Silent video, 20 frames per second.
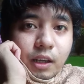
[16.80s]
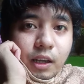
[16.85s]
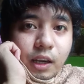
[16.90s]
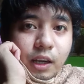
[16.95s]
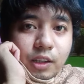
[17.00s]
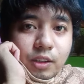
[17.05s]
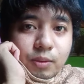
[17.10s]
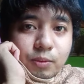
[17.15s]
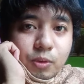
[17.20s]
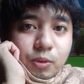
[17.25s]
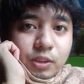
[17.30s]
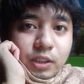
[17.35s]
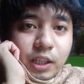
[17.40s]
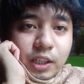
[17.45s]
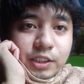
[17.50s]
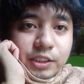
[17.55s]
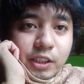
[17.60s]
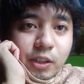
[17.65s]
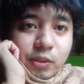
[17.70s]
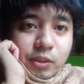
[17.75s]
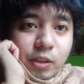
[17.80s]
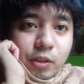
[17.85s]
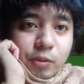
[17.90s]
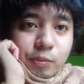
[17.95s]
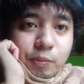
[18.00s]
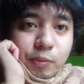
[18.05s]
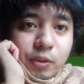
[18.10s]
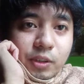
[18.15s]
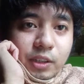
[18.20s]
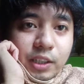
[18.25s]
ano muna, shout out
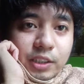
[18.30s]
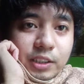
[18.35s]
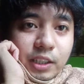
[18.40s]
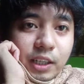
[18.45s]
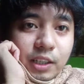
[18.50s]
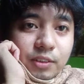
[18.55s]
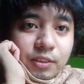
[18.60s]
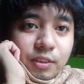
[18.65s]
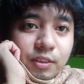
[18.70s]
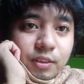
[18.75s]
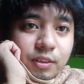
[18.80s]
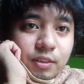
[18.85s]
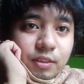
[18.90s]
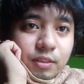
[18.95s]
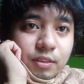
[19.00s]
muna sa ano,